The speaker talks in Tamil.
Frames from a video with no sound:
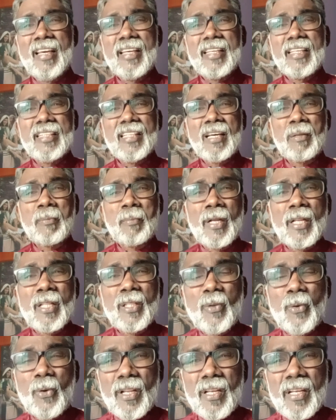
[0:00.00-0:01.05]
இதான்
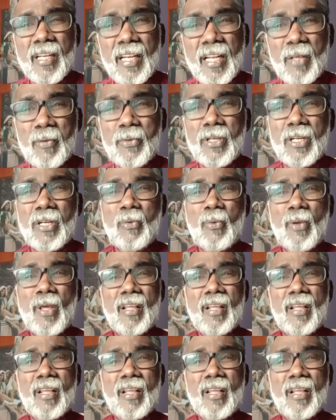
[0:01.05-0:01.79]
மனிதனுடைய நினைவுகள்